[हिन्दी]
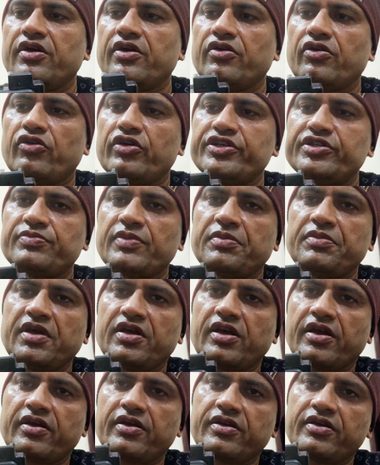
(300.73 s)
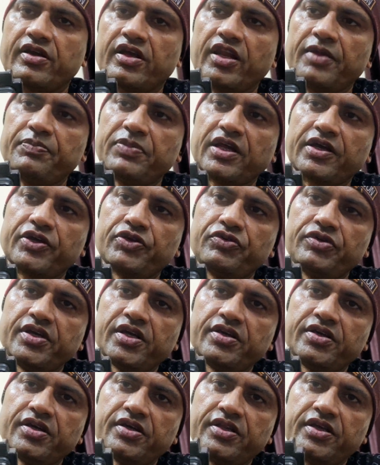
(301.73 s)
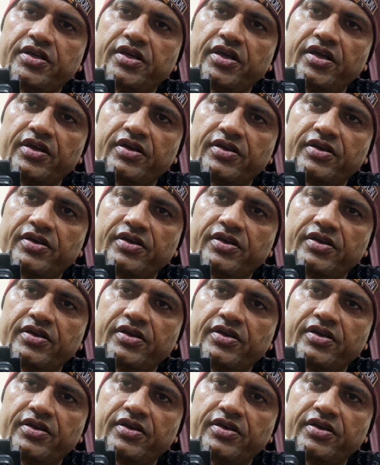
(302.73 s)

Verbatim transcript: और इसमें भी क्लिप लगी हुई है ये देखिए